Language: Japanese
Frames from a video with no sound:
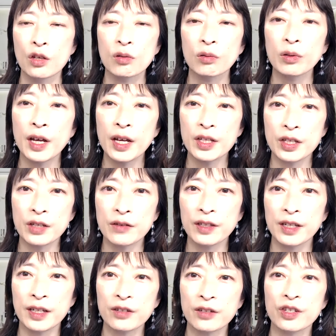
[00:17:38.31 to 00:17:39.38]
その発信は
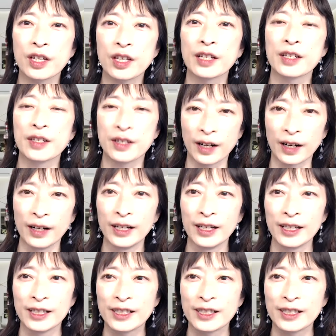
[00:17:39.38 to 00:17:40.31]
できるじゃないですか。